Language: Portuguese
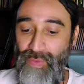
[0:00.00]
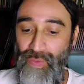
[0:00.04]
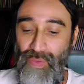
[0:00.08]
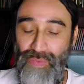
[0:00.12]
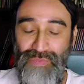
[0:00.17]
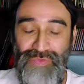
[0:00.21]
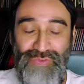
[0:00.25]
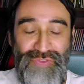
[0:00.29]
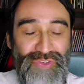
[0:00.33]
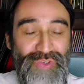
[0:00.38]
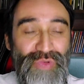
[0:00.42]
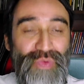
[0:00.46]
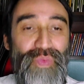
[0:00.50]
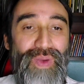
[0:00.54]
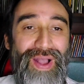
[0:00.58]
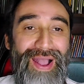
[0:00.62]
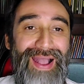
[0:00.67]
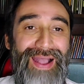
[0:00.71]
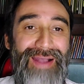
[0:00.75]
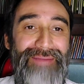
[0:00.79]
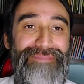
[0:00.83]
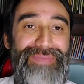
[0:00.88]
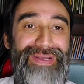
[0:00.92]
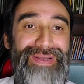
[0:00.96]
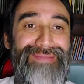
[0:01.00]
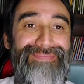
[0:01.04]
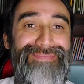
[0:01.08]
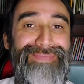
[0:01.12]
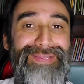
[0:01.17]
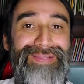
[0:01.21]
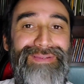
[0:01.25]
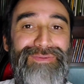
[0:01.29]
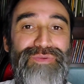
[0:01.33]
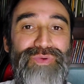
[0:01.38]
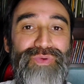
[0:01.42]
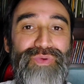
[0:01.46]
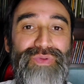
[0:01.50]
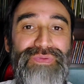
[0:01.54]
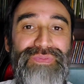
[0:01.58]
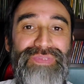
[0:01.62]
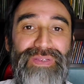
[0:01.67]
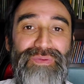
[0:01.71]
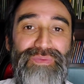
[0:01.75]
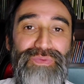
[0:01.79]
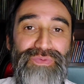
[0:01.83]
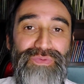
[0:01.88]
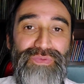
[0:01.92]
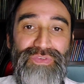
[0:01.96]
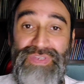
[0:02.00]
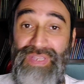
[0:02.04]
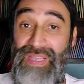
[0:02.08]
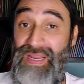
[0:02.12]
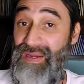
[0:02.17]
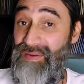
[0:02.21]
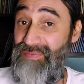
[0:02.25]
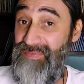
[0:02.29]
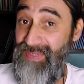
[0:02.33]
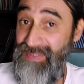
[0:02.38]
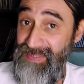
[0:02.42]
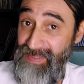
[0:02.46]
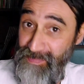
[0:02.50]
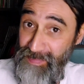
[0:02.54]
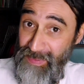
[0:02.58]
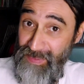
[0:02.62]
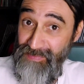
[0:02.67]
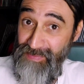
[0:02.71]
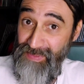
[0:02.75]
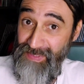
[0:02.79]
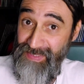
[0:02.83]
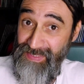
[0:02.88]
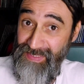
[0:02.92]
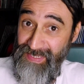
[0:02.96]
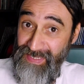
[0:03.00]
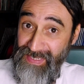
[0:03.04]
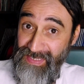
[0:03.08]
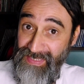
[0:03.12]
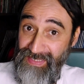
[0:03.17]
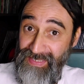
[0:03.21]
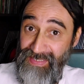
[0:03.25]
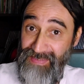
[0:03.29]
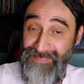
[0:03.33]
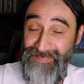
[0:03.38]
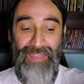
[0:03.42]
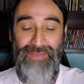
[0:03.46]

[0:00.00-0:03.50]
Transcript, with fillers: continuar mandando conteúdos relevantes para vocês.